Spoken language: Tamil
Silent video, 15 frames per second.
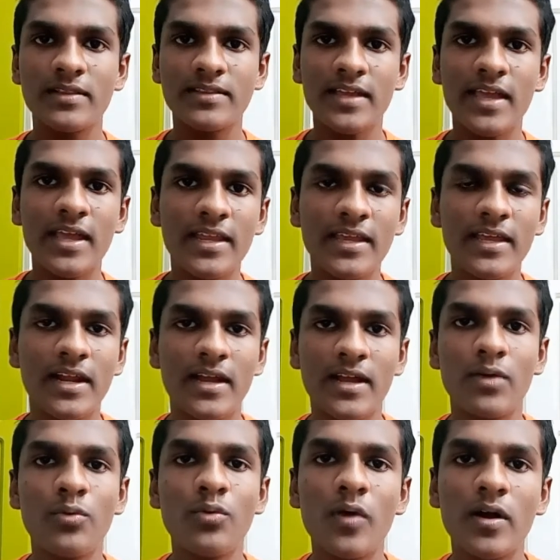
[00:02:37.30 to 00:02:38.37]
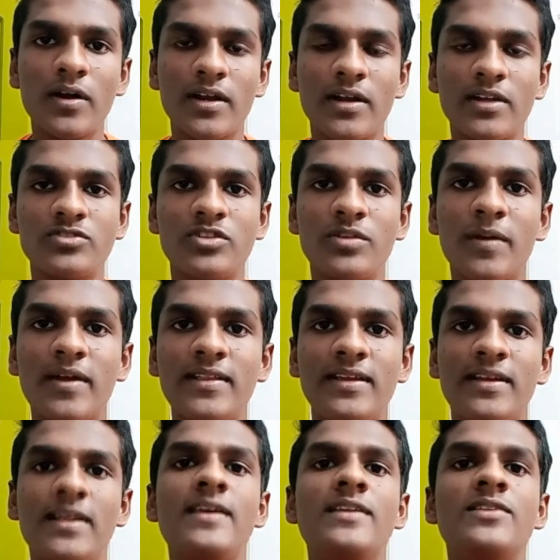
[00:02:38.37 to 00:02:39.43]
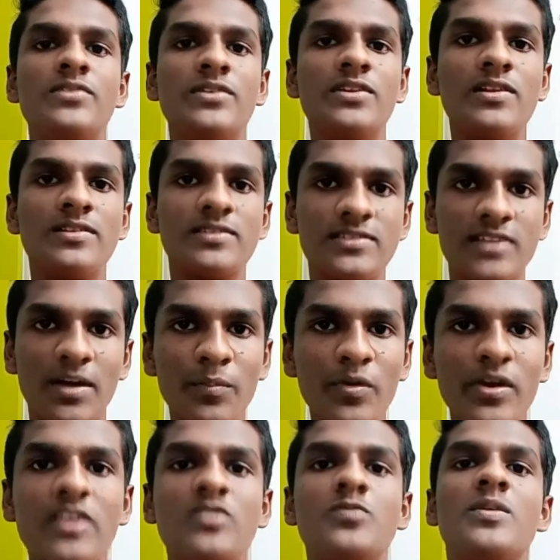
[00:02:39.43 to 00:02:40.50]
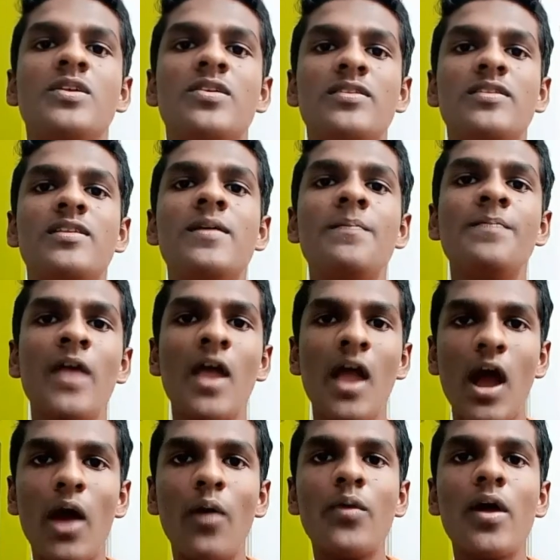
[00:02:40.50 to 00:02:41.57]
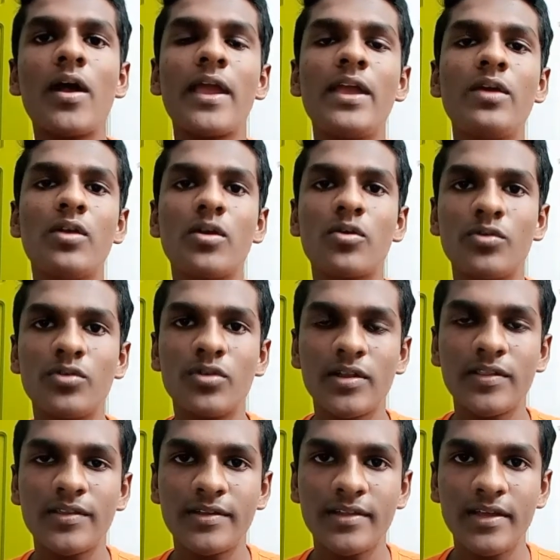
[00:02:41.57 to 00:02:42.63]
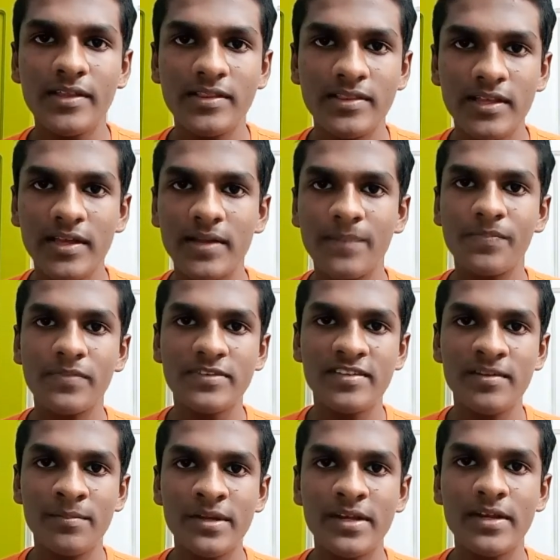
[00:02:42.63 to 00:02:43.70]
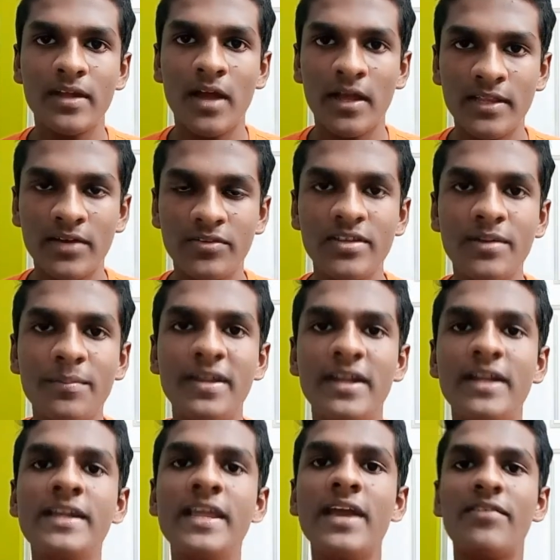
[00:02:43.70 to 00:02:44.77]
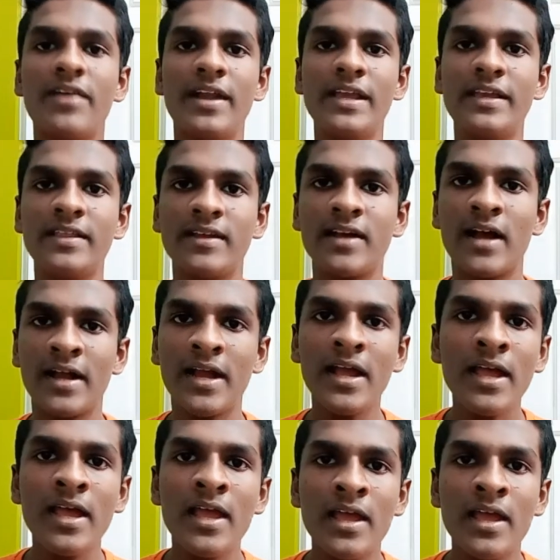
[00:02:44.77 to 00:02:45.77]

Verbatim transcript: தயாரிக்கிறாங்க உருவாக்குறாங்கன்னு சொல்லி பார்த்தீங்கன்னா இது வந்துட்டு ஜம்மு காஷ்மீர் வந்துட்டு அவங்க கைக்குள்ளே கொண்டு வரதுக்கு தான் இந்த நம்ம அதாவது நம்ம இந்தியாவை அடிக்கிறதுக்காக